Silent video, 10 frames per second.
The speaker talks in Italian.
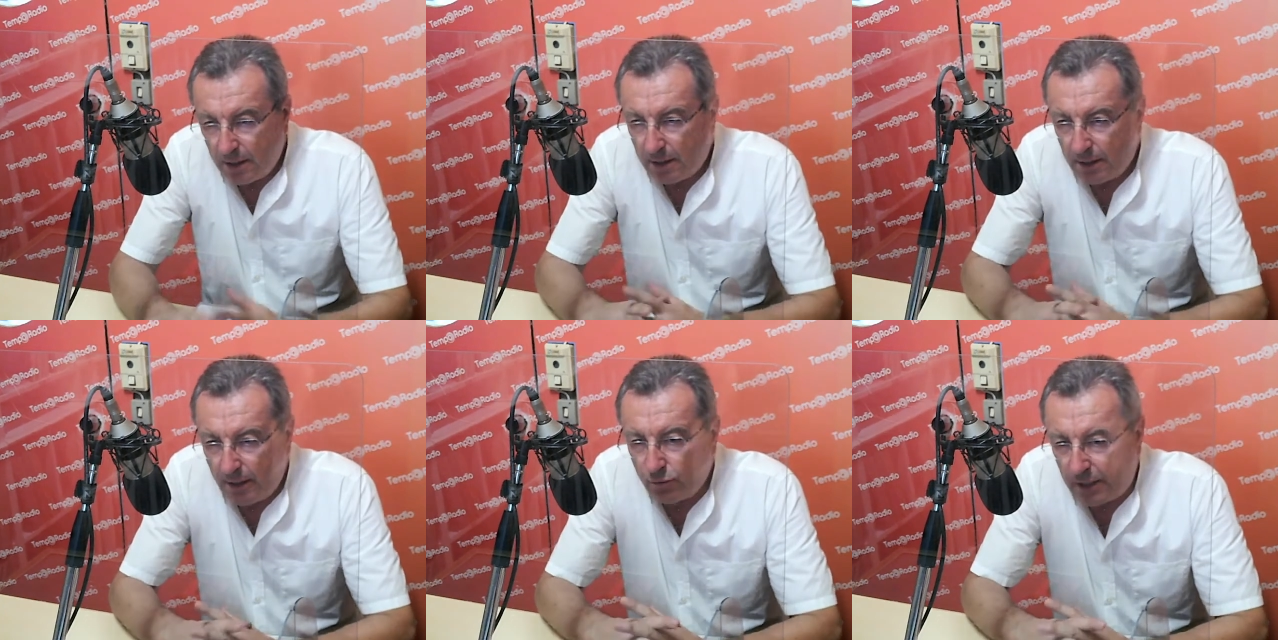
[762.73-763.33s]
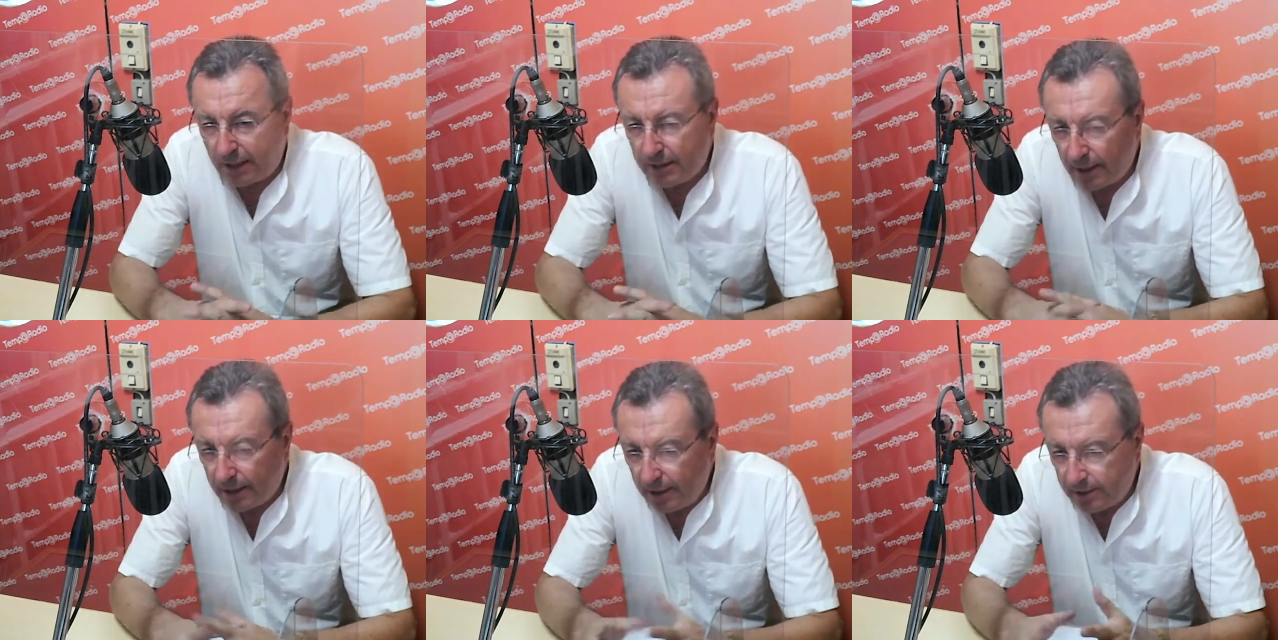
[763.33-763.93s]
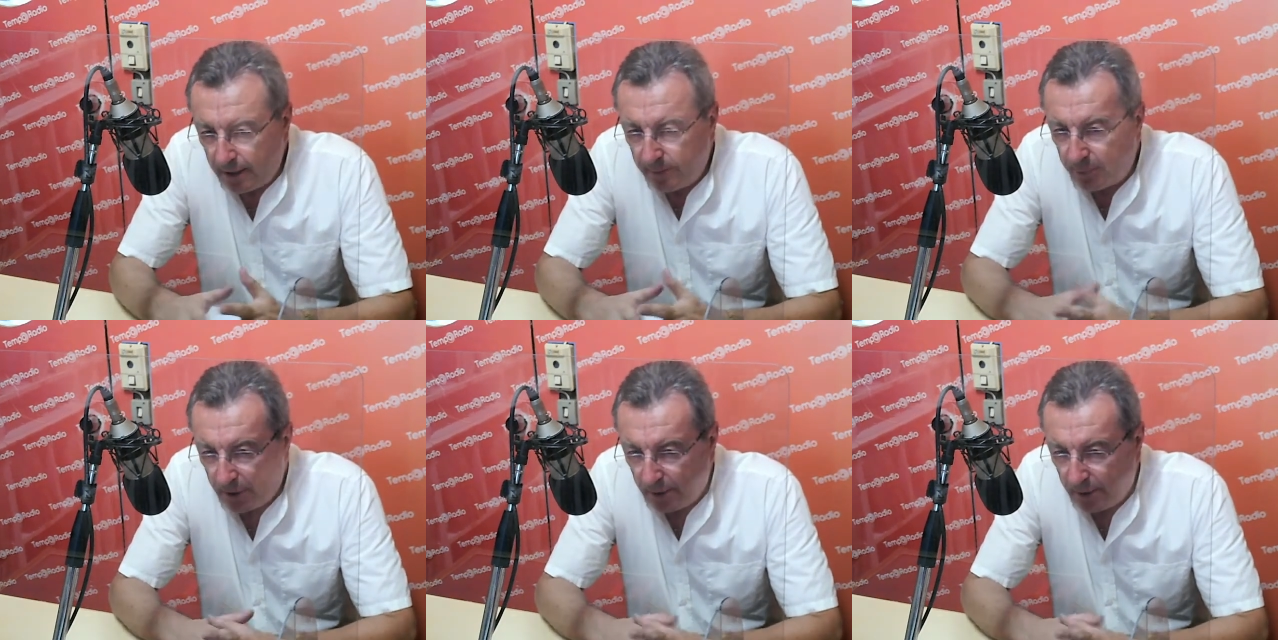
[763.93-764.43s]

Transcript: Le aiutate anche il tempo, né?